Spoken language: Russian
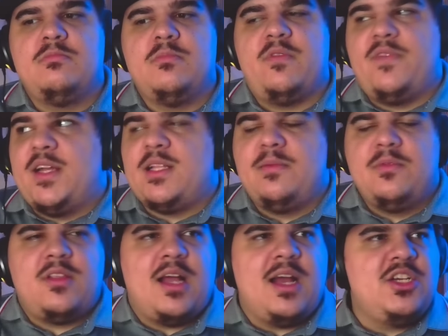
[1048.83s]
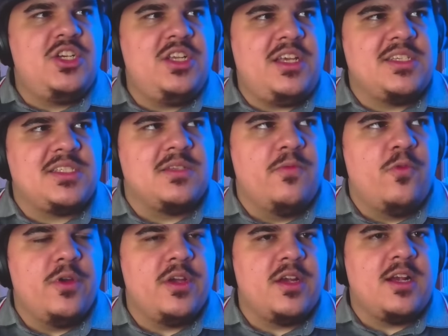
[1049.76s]
В этом также есть
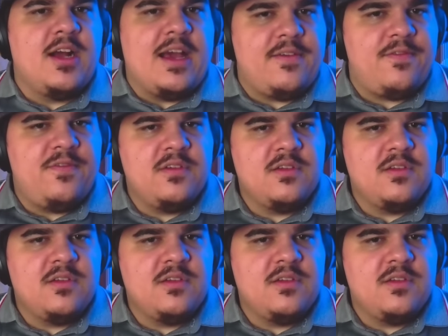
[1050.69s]
свой кайф.